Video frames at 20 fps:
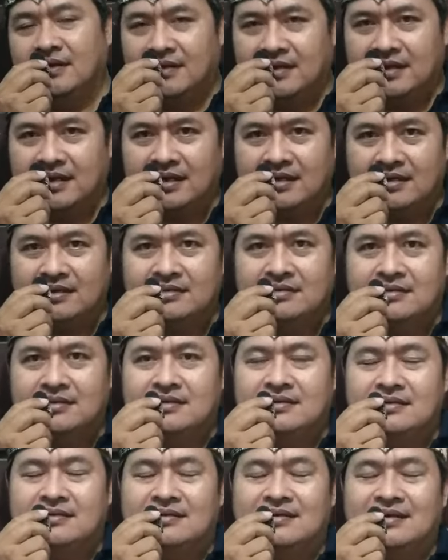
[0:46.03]
Ya.
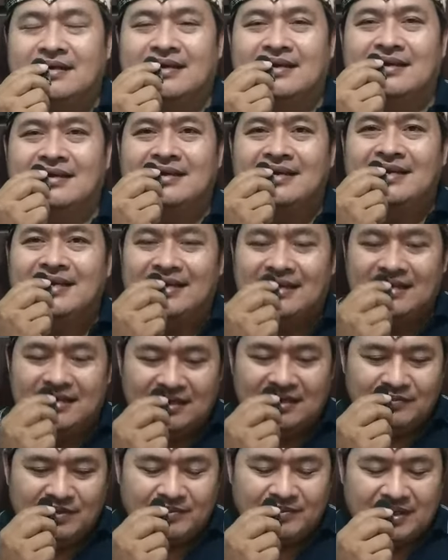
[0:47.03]
Nah, ini
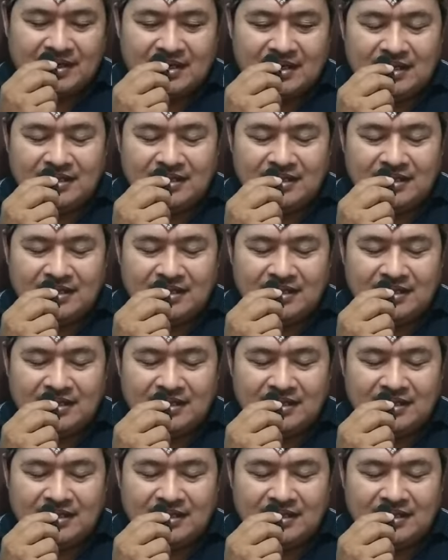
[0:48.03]
lebih parah